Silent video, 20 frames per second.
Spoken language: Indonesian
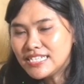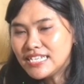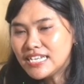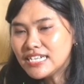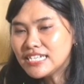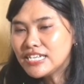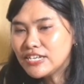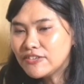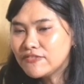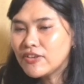Intinya
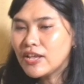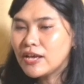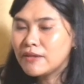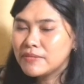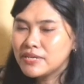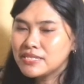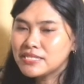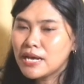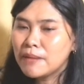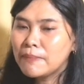gift lah
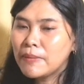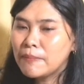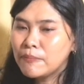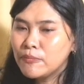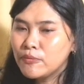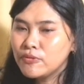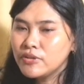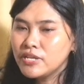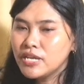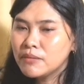mas. Apapun
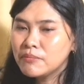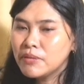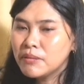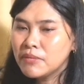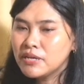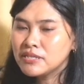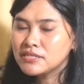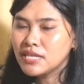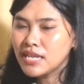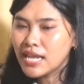gift, yang
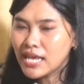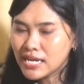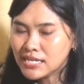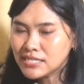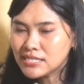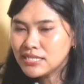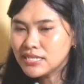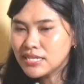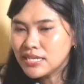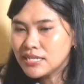memang ya.
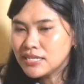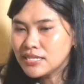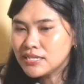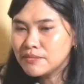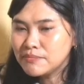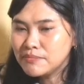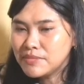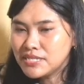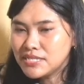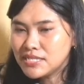selaras dengan
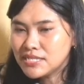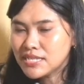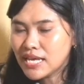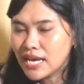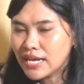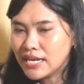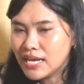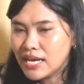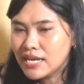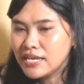misi
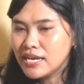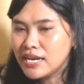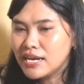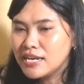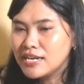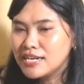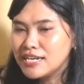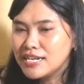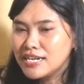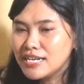saya
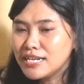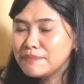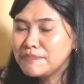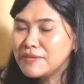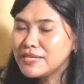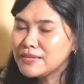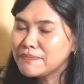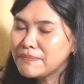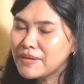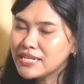ya
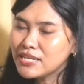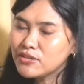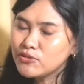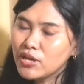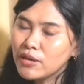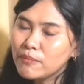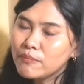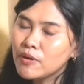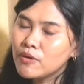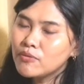lebih tepatnya
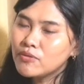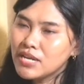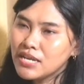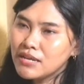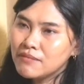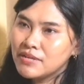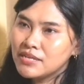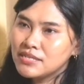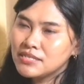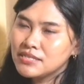tuh
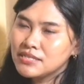empowering mas.